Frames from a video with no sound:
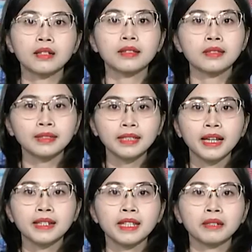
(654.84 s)
Trước tình
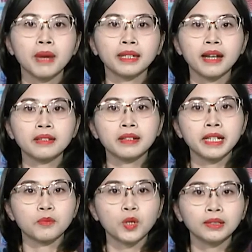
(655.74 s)
hình dịch bệnh đang được
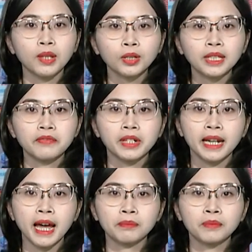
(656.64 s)
kiểm soát tốt tại Việt
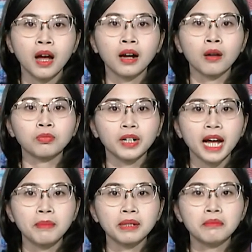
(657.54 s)
Nam, không có ca
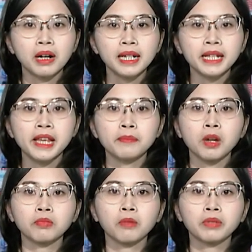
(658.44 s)
bệnh mới lây nhiễm
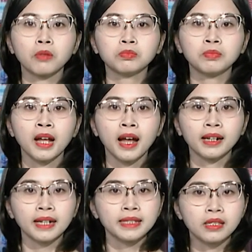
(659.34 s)
trong cộng đồng,
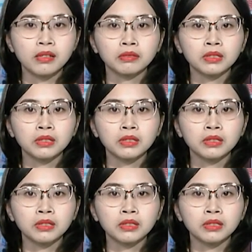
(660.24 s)
các nhà trường